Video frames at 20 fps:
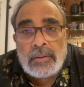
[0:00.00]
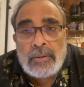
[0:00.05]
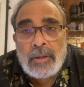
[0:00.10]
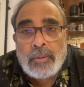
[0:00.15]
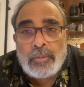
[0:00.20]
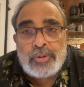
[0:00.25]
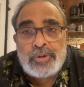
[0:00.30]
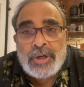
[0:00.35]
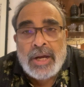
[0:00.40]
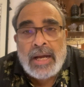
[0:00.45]

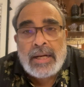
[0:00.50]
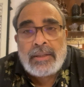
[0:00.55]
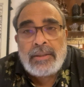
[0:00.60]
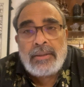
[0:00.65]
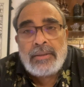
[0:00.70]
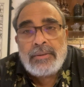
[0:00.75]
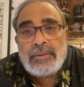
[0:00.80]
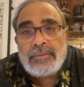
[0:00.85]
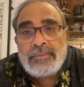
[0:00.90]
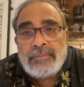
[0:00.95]
নমস্কার
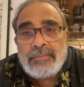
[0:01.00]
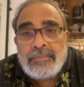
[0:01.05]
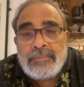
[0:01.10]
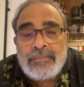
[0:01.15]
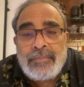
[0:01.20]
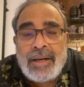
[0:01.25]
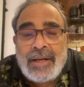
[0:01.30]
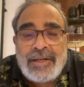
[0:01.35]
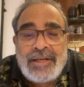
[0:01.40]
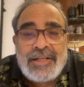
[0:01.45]

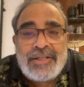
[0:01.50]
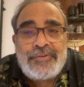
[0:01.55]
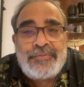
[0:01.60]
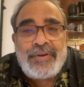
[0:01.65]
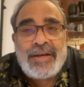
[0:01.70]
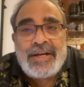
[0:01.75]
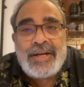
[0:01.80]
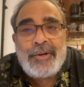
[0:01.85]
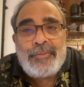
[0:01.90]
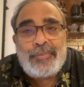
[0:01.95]
বাংলা
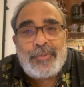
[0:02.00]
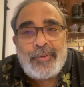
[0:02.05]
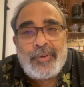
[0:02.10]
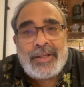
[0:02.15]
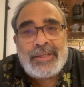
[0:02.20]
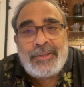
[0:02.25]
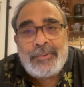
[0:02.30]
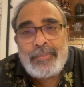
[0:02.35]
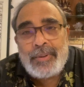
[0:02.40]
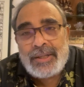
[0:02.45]
স্পেয়ারের
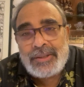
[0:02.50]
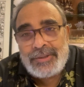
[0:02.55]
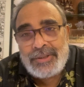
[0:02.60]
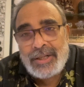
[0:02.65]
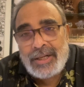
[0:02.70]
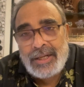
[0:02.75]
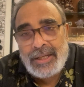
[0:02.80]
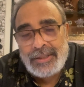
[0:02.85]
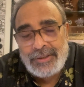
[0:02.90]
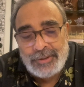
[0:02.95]
প্রভাতী
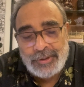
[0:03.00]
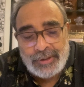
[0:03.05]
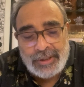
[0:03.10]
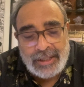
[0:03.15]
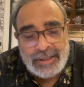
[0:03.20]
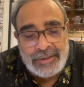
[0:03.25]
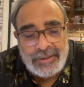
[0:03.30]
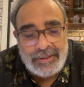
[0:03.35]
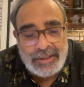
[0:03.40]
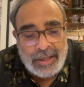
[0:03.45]
পাঠশালায়
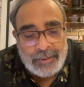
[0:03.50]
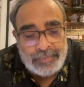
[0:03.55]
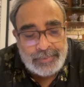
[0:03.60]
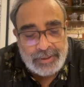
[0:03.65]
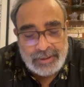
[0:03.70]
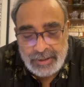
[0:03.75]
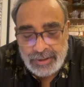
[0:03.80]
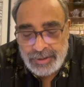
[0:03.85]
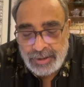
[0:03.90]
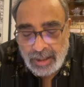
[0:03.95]
যথারীতি
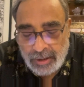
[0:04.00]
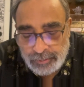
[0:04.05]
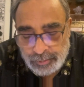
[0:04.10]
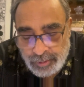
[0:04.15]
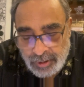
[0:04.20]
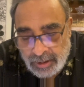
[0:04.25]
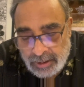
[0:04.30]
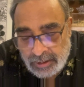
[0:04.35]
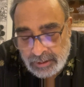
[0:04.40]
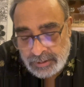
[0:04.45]
আপনাদের স্বাগত
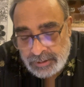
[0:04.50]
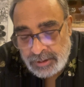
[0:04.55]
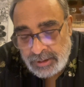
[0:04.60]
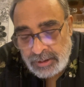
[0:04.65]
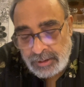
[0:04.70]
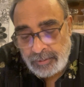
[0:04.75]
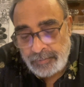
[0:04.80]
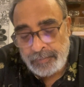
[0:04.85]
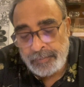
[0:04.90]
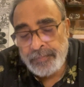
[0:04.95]
জানাচ্ছি
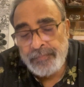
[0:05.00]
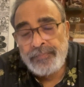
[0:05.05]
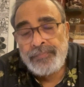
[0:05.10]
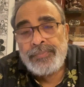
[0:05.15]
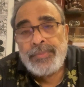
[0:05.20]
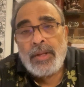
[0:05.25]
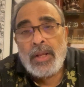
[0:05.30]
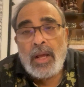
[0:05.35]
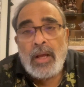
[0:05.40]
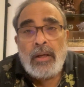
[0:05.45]

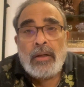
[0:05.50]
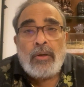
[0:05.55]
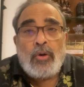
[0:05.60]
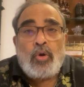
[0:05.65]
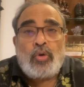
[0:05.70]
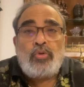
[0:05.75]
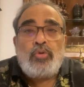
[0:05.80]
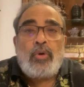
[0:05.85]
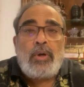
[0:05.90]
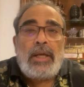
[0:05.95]

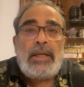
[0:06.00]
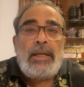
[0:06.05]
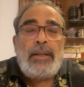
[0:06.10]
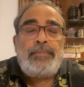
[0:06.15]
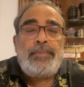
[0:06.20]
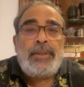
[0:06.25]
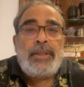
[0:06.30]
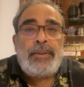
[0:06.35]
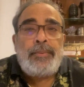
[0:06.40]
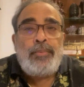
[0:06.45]
গতকাল
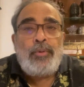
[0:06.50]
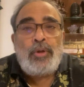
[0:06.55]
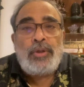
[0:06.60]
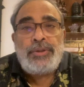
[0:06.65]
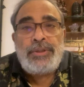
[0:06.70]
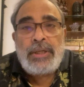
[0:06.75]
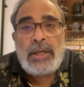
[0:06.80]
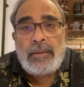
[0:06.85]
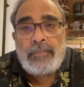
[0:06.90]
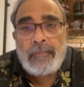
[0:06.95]
আপনাদের
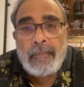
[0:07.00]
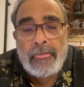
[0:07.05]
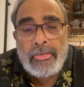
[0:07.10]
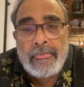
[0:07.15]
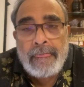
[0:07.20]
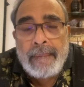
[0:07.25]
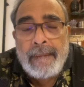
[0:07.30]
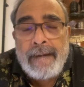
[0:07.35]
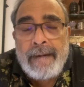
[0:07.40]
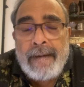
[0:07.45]
বলেছিলাম
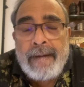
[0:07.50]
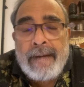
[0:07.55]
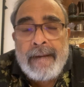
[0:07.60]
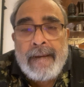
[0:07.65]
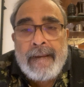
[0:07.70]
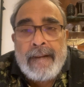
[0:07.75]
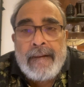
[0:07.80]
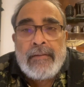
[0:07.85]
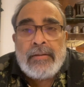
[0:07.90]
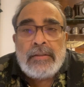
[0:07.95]

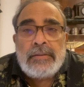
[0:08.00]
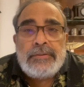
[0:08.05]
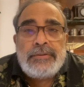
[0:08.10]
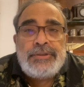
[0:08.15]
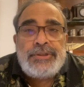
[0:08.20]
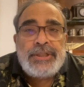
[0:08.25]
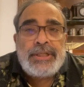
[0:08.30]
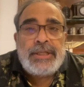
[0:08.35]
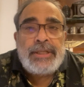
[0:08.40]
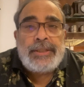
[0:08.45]

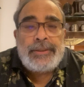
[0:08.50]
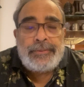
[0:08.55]
যে